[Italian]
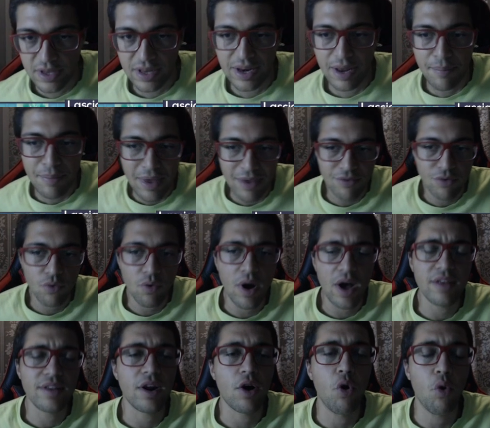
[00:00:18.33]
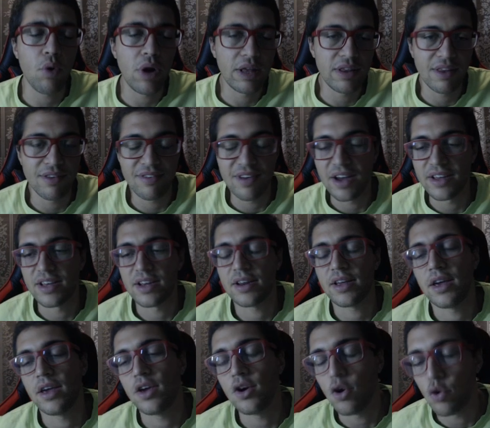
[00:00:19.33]
la mia squadra o quella di Zanark
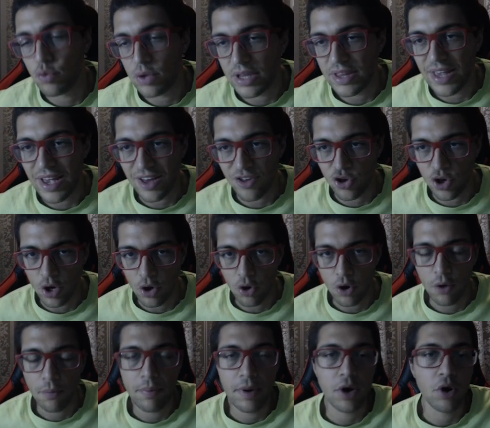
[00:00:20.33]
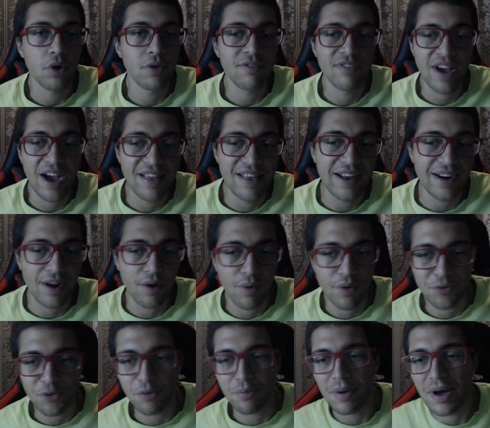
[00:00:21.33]
io un'idea ce l'ho però Zanark a
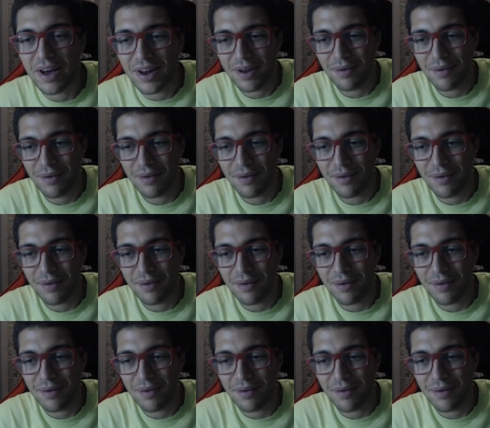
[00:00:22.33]
quanto pare